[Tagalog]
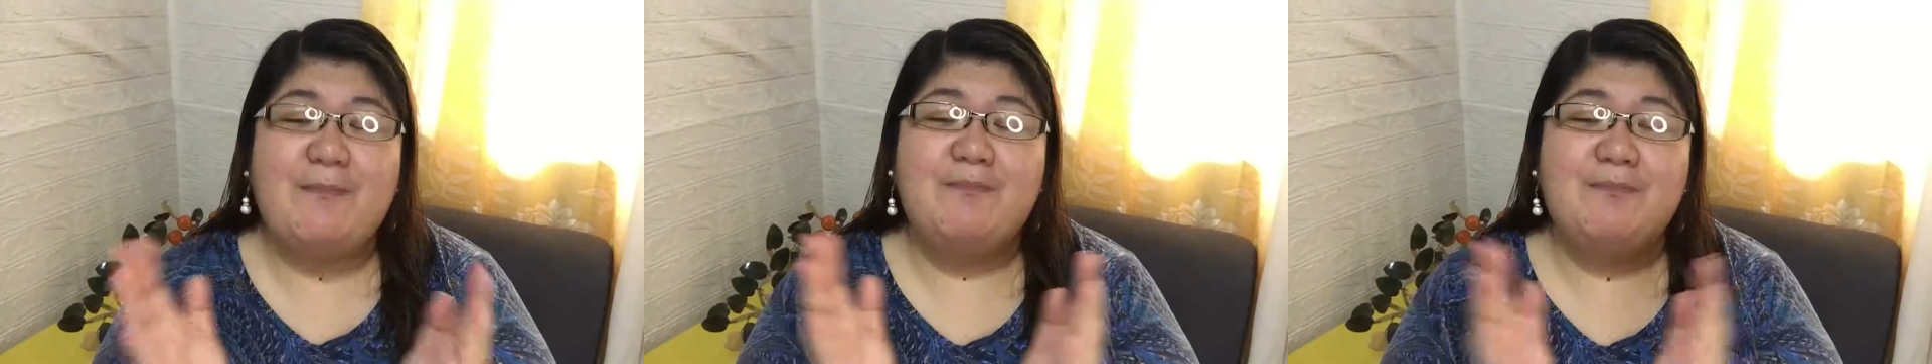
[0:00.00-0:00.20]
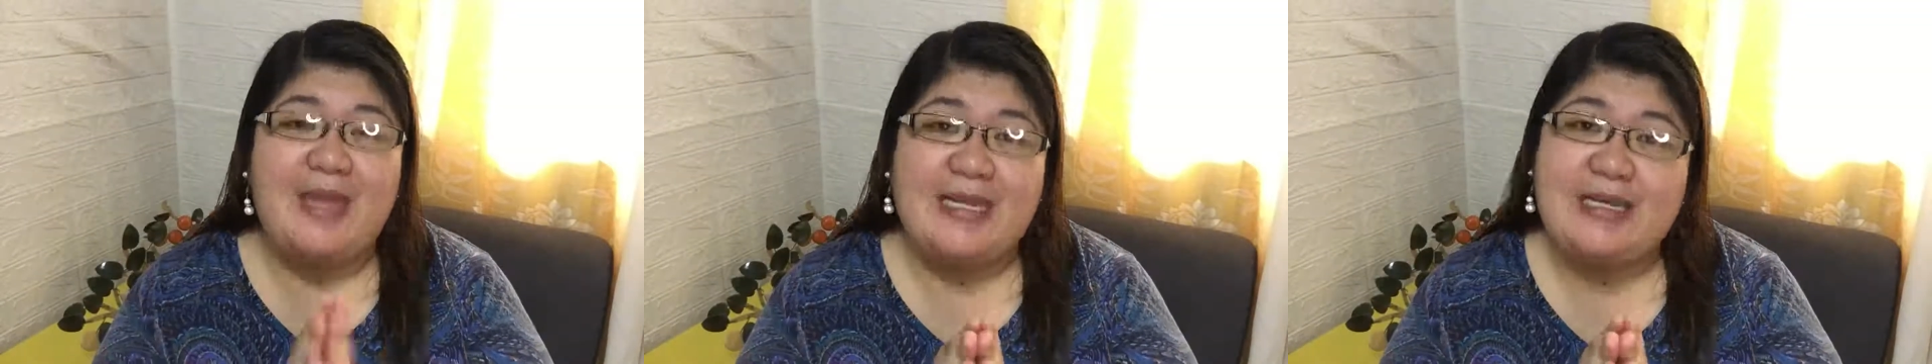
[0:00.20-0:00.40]

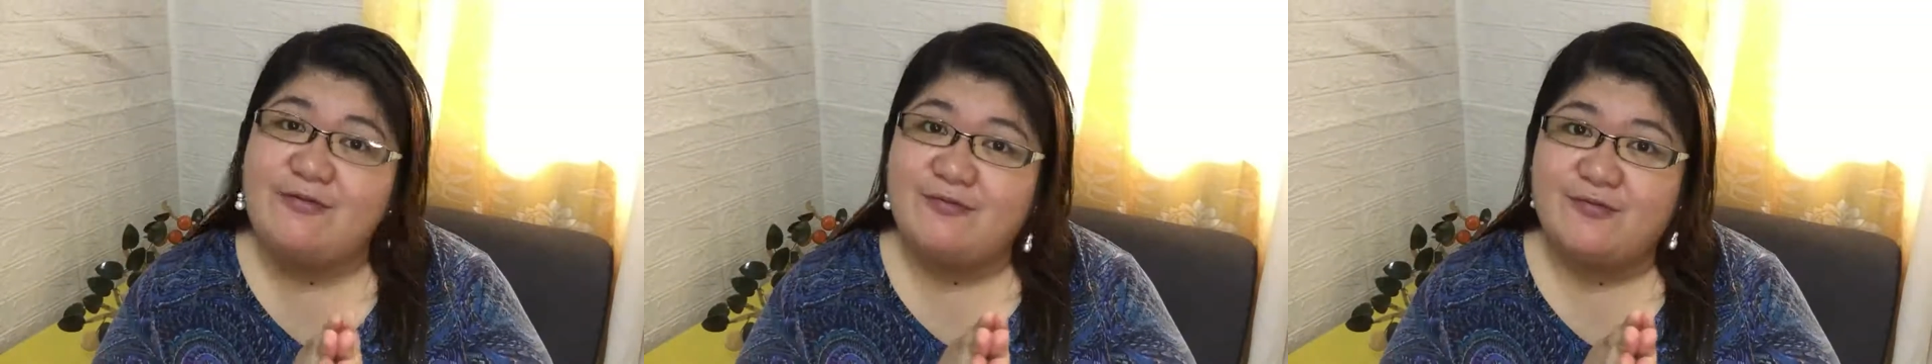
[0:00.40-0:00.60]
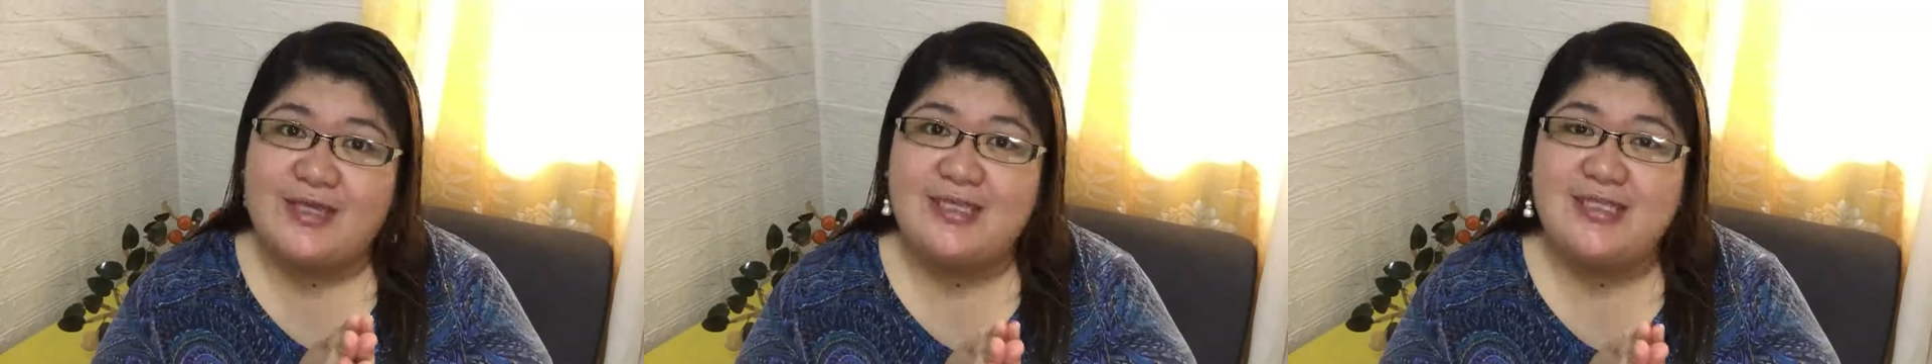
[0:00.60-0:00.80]
ang
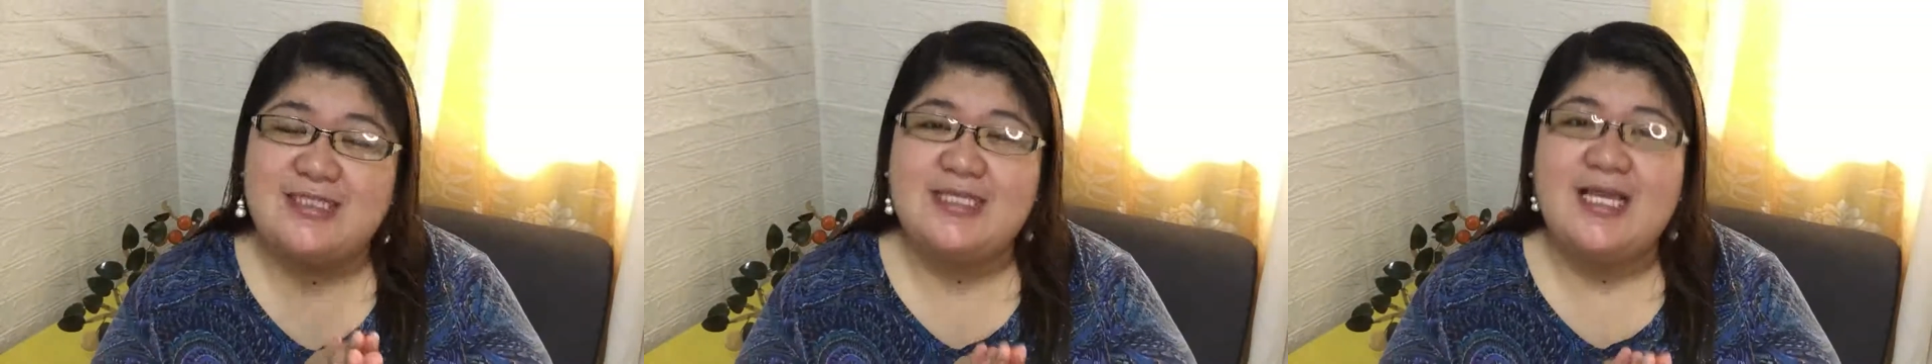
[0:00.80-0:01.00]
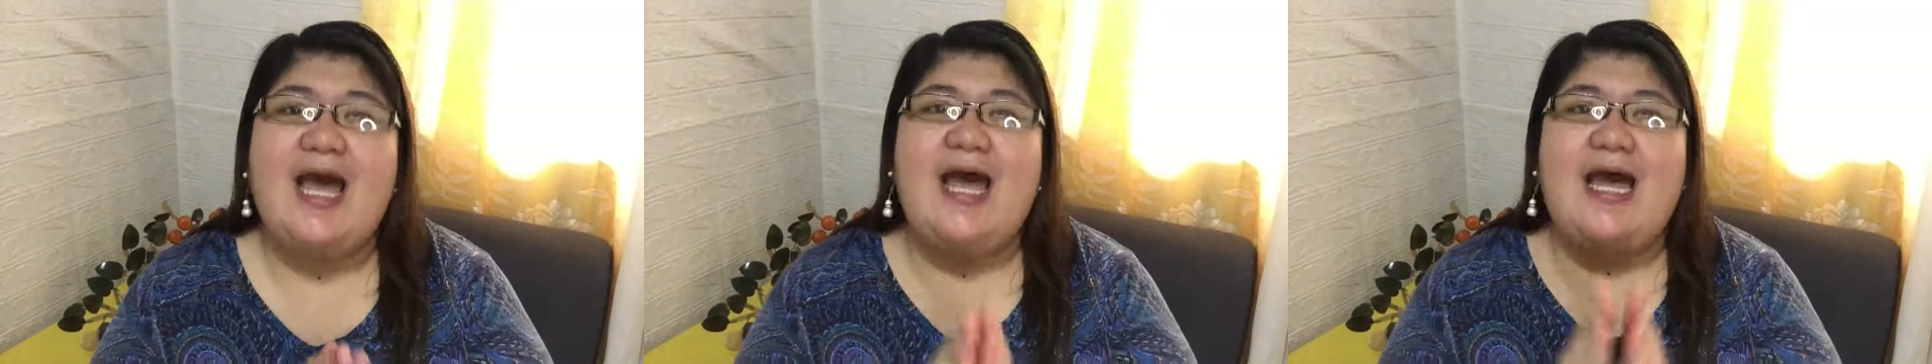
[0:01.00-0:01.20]

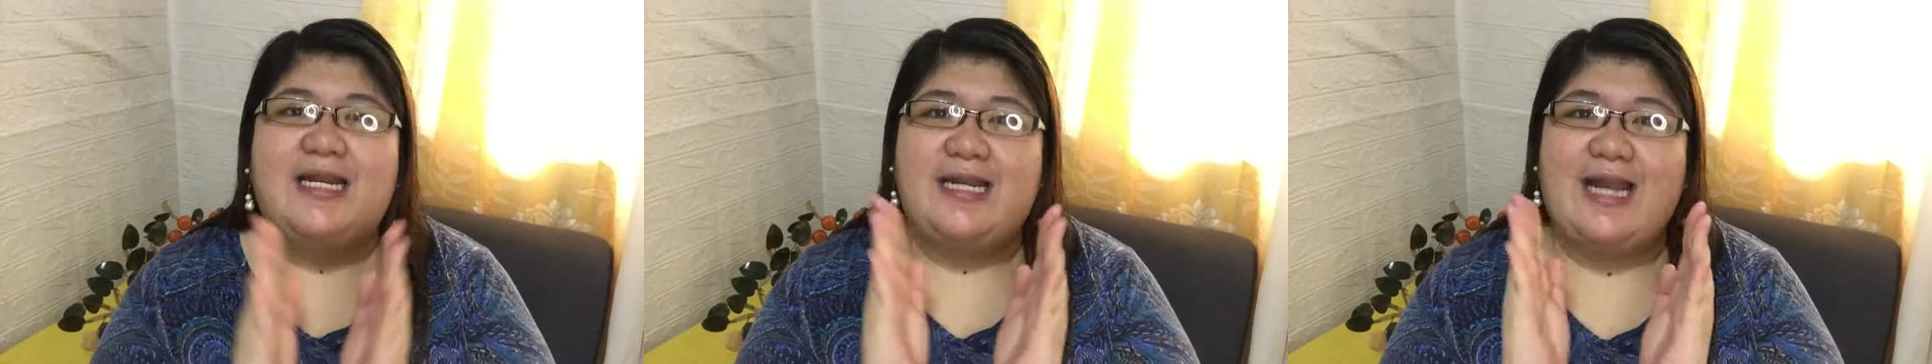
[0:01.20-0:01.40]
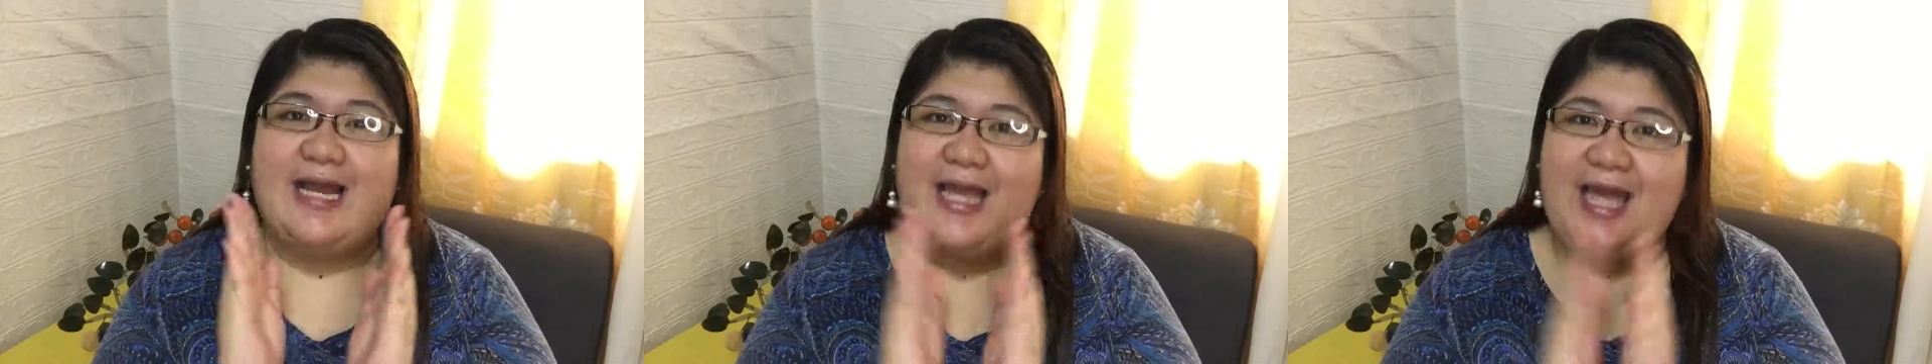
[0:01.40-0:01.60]
benefits
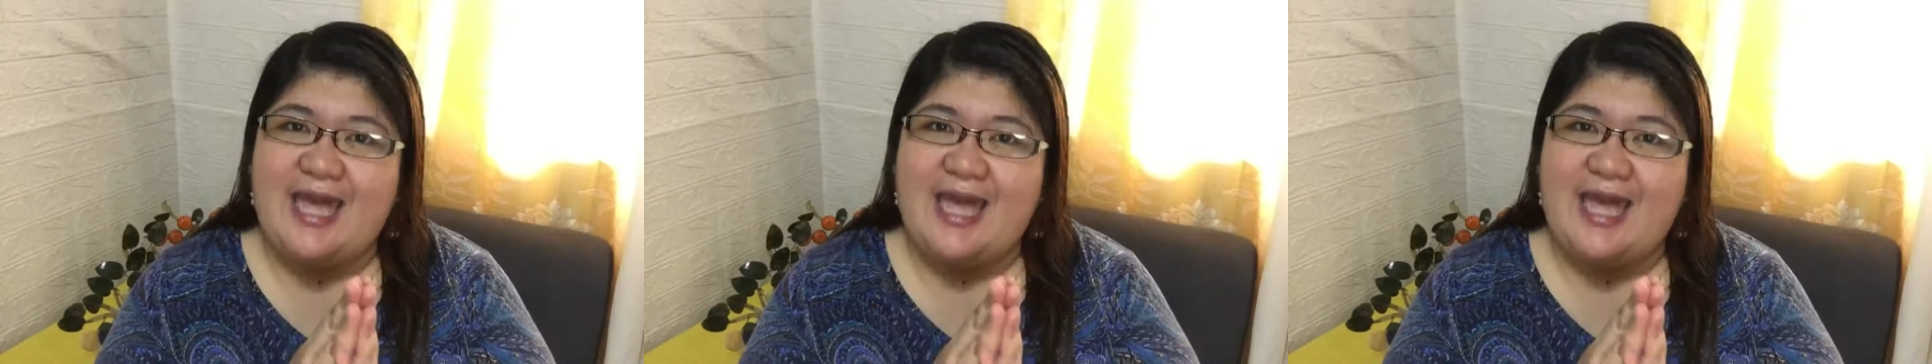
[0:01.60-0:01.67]
ng